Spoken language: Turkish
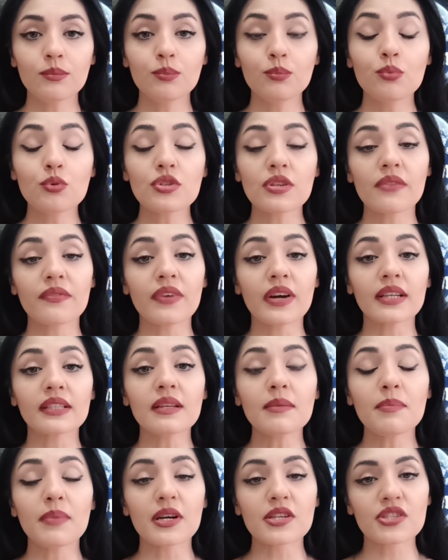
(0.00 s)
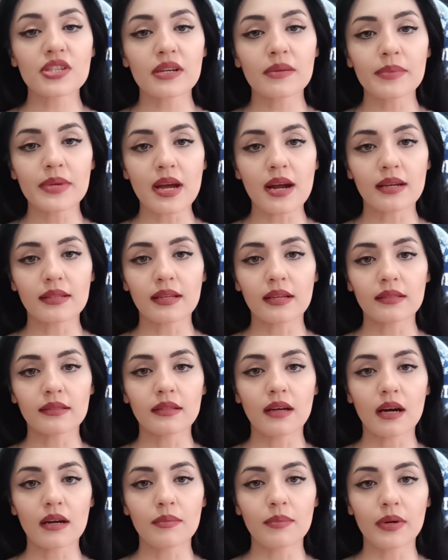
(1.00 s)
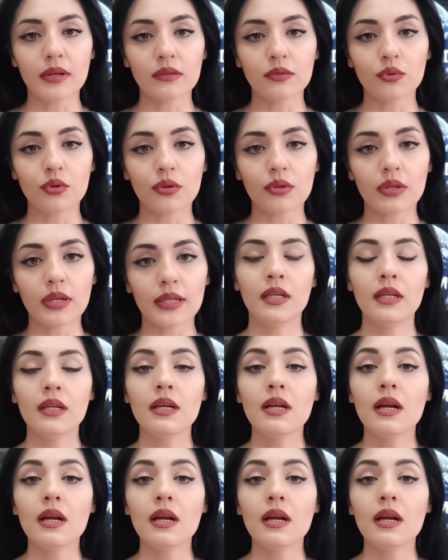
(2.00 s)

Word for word: bu sefer de başka bir yerden darbe alıyorlar.